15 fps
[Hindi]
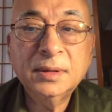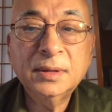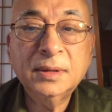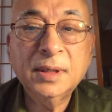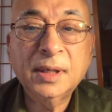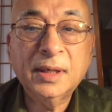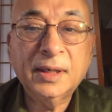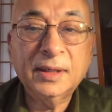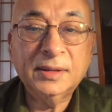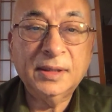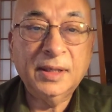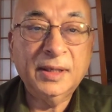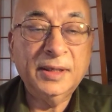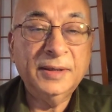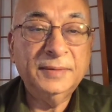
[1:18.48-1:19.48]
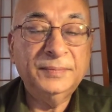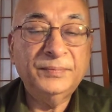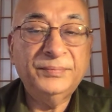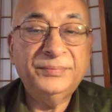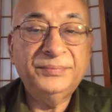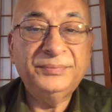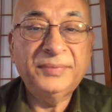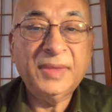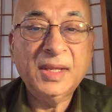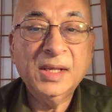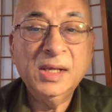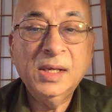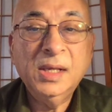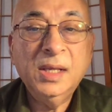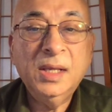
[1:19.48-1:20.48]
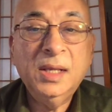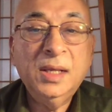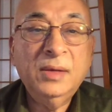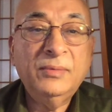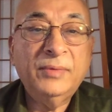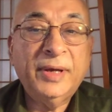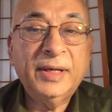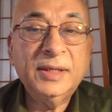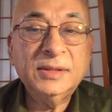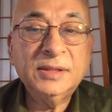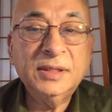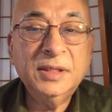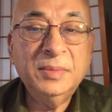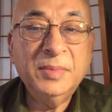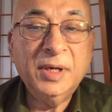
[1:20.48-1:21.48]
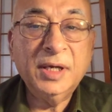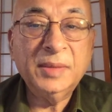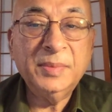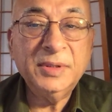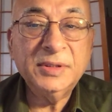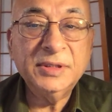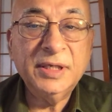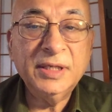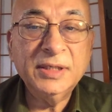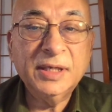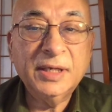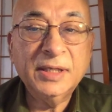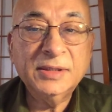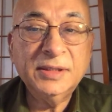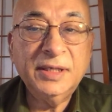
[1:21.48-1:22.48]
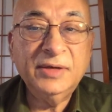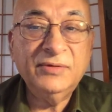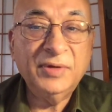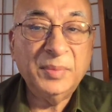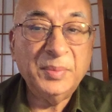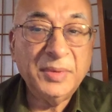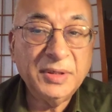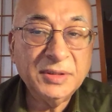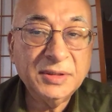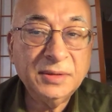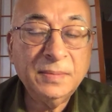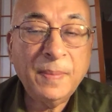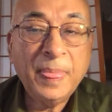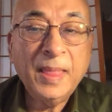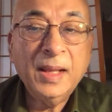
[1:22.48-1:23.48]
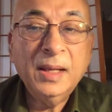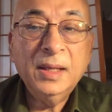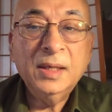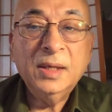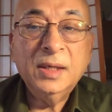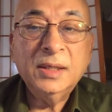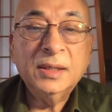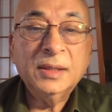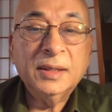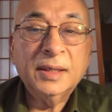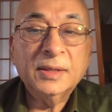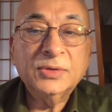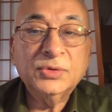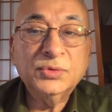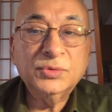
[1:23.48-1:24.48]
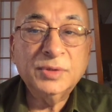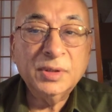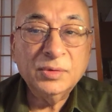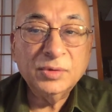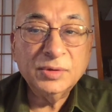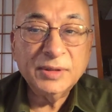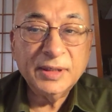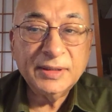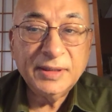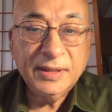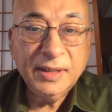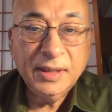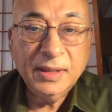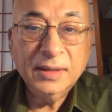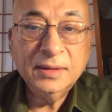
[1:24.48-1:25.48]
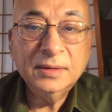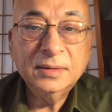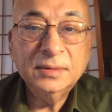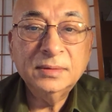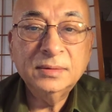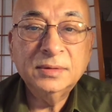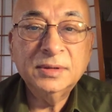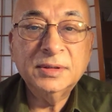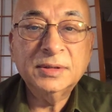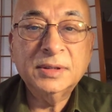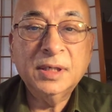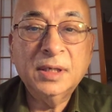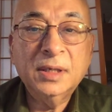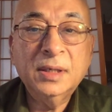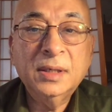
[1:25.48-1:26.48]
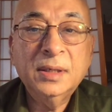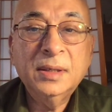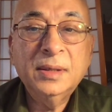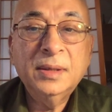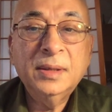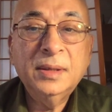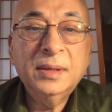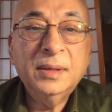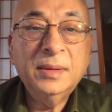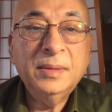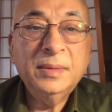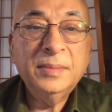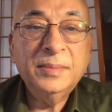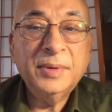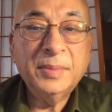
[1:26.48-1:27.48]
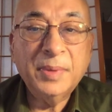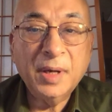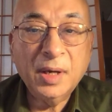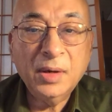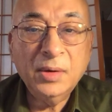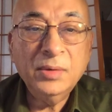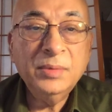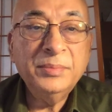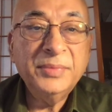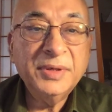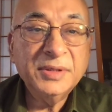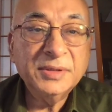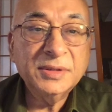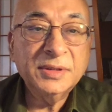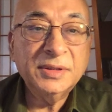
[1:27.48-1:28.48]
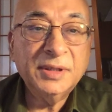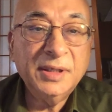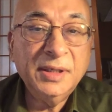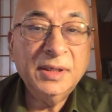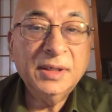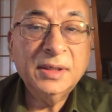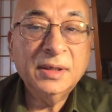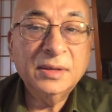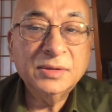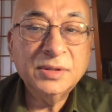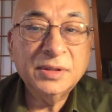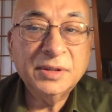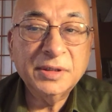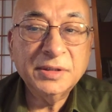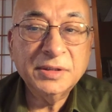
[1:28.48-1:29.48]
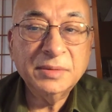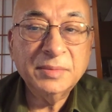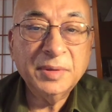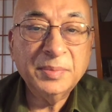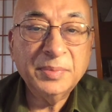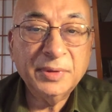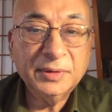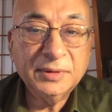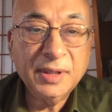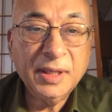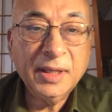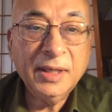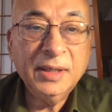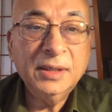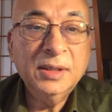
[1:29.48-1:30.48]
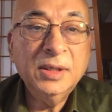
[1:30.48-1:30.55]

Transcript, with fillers: क्या कहता है वायरस के दिमाग में चले जाने से इन्फ्लेमेशन या सूजन हो जाती है जिसका प्रभाव पेशेंट की कंसंट्रेशन पर पड़ता है